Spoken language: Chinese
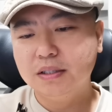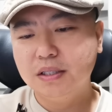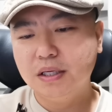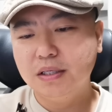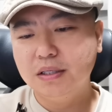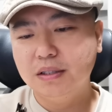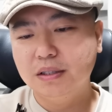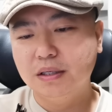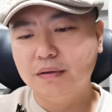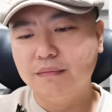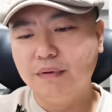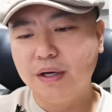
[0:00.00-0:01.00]
兼任
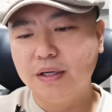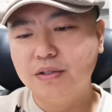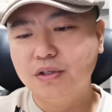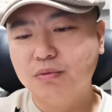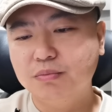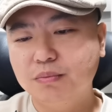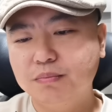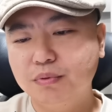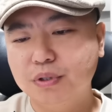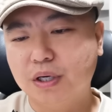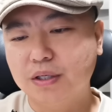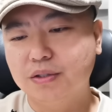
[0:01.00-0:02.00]
的外交部
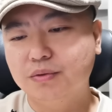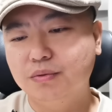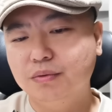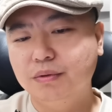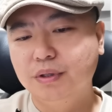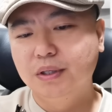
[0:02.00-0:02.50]
部长职务，